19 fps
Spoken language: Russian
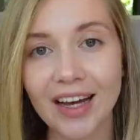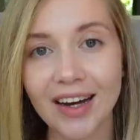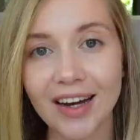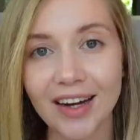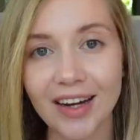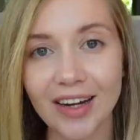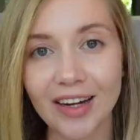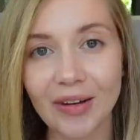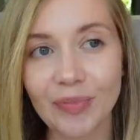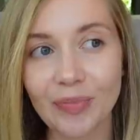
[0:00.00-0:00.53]

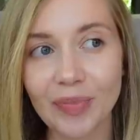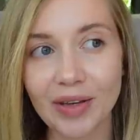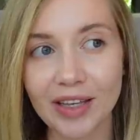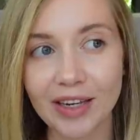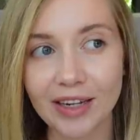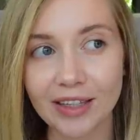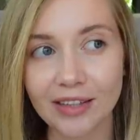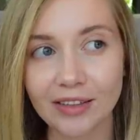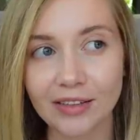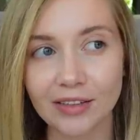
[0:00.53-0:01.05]
а,
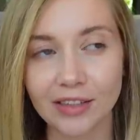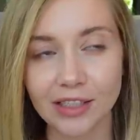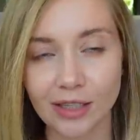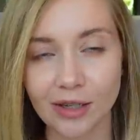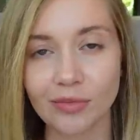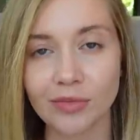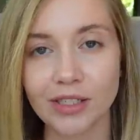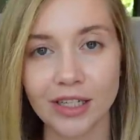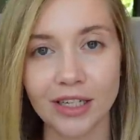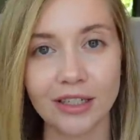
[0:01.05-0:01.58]
перед, на
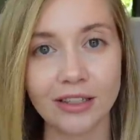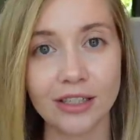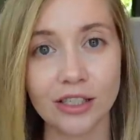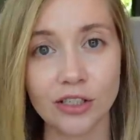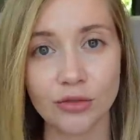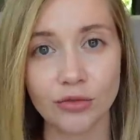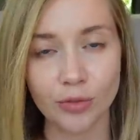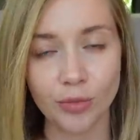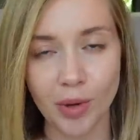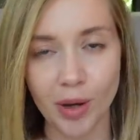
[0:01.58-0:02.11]
самом деле,
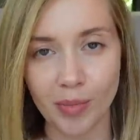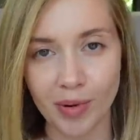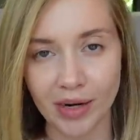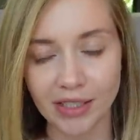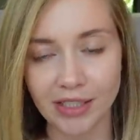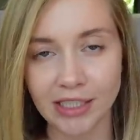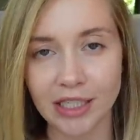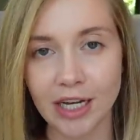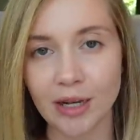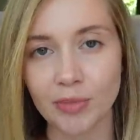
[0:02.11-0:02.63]
даже двумя
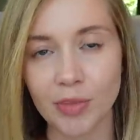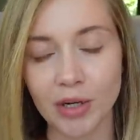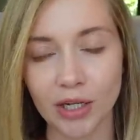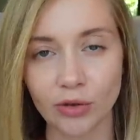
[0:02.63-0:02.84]
праздниками,